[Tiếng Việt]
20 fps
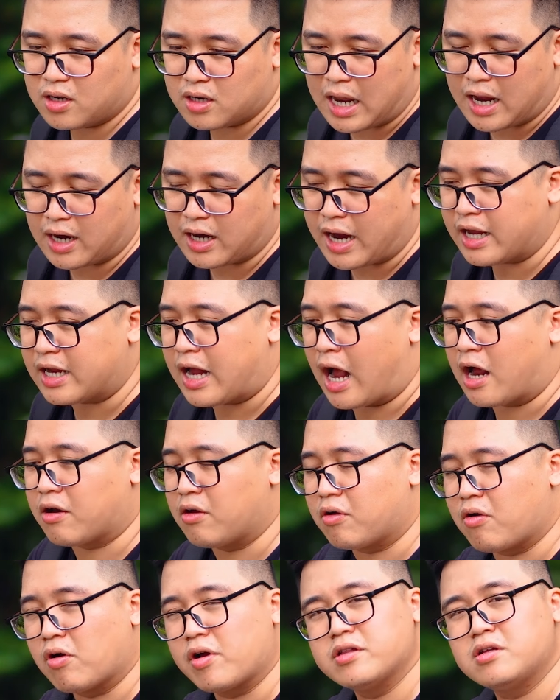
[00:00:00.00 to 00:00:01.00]
đang ngày càng
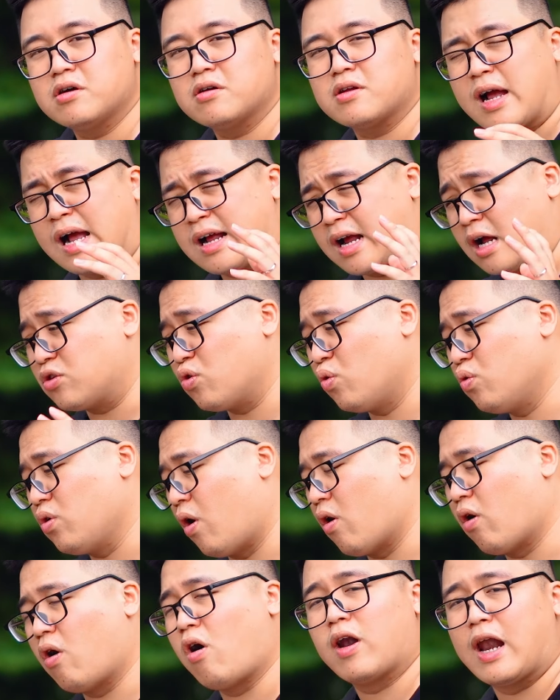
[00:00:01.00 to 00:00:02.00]
được có kích thước ngày càng thu
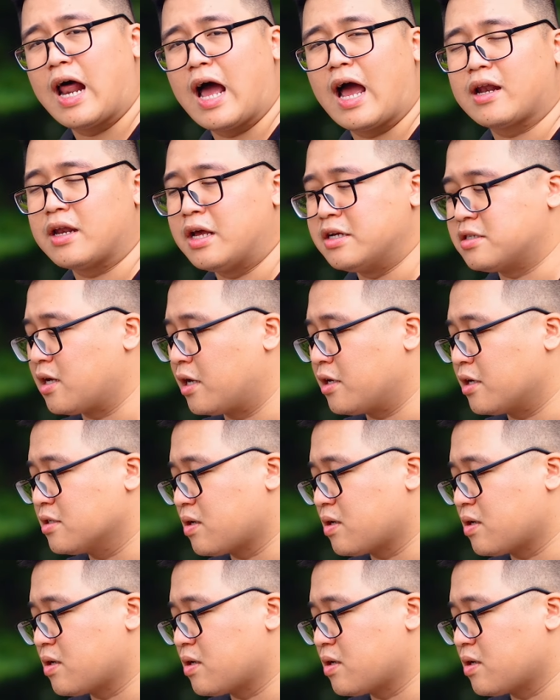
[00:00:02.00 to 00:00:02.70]
nhỏ gọn lại để tránh